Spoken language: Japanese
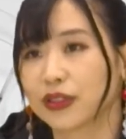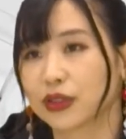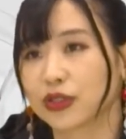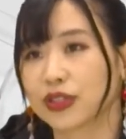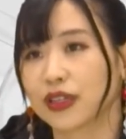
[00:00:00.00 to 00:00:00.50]

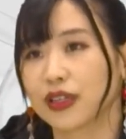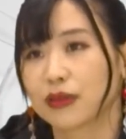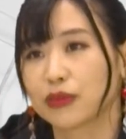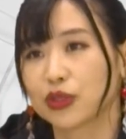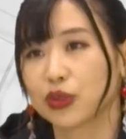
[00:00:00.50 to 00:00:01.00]
そして
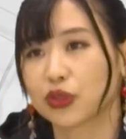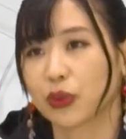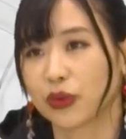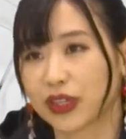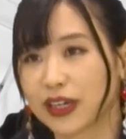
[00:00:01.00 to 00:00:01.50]
美少女
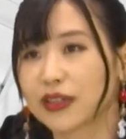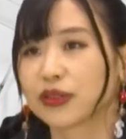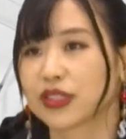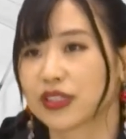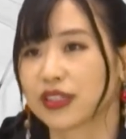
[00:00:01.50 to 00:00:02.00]
にもなれ
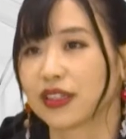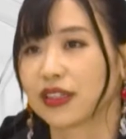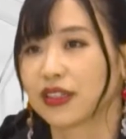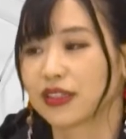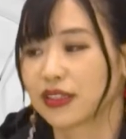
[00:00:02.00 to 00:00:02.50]
るし
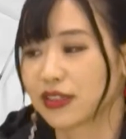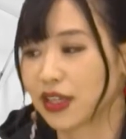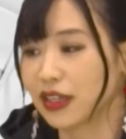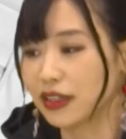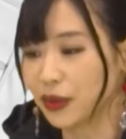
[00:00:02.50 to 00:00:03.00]

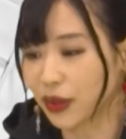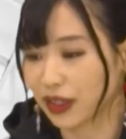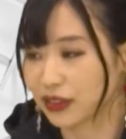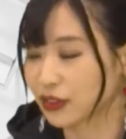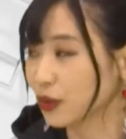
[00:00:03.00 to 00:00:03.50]
全能
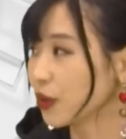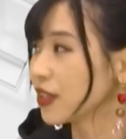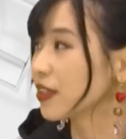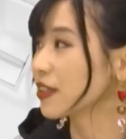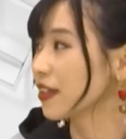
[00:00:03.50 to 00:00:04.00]
感すご
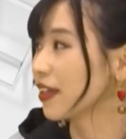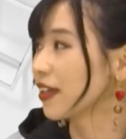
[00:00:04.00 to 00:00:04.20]
いですね。